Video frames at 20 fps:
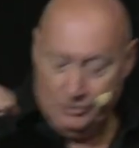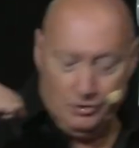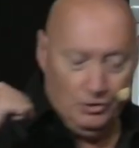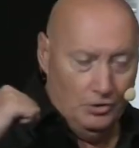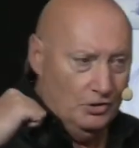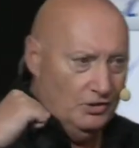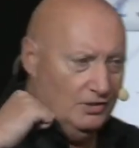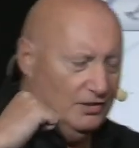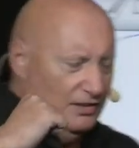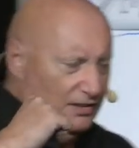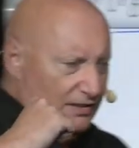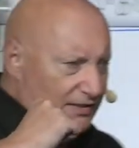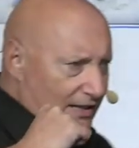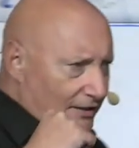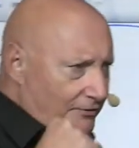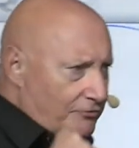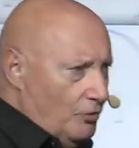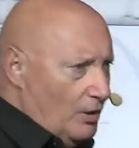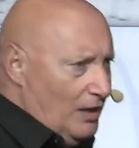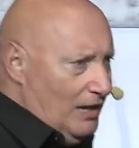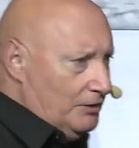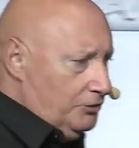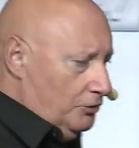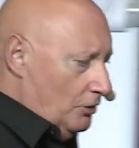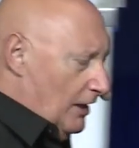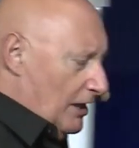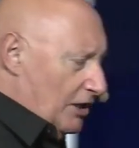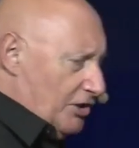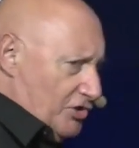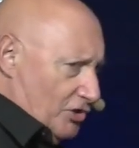que d'avoir
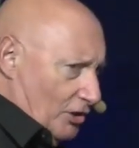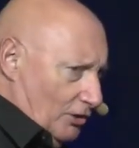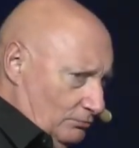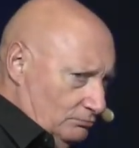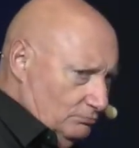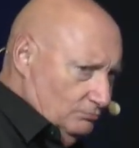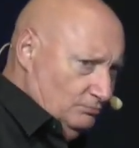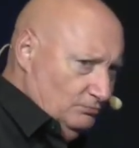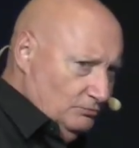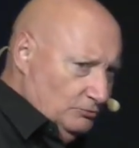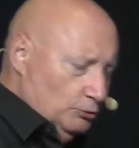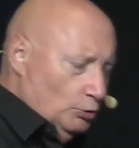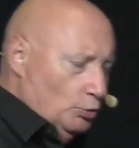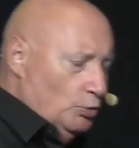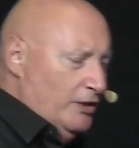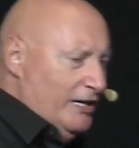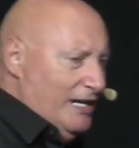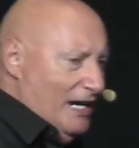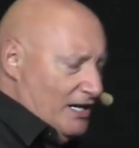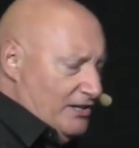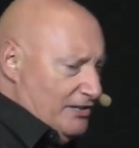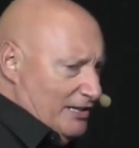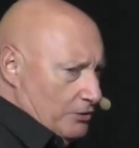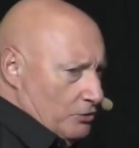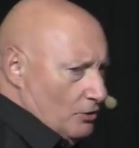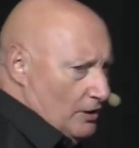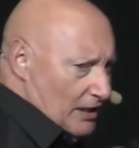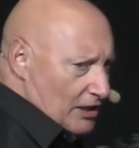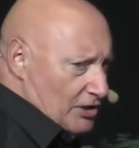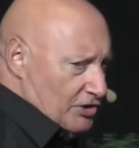de l'argent ou gagner
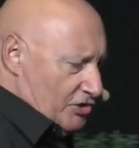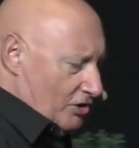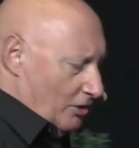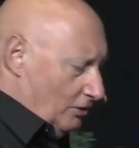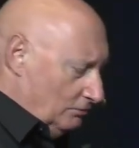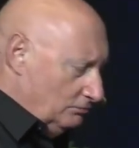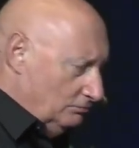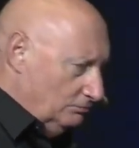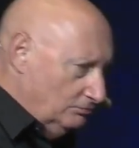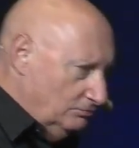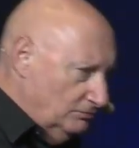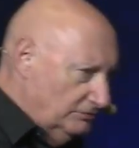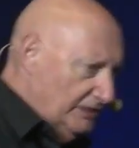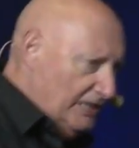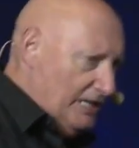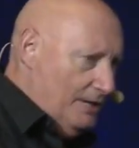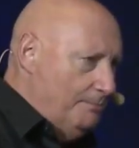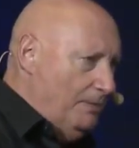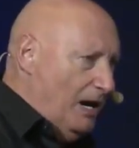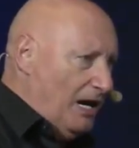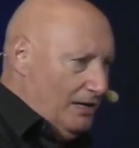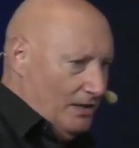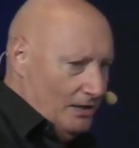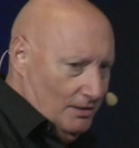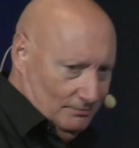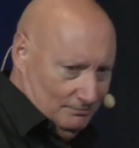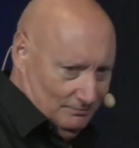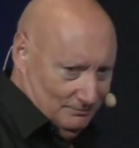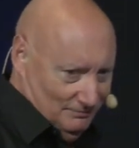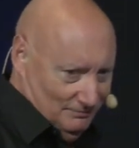de l'argent est mal.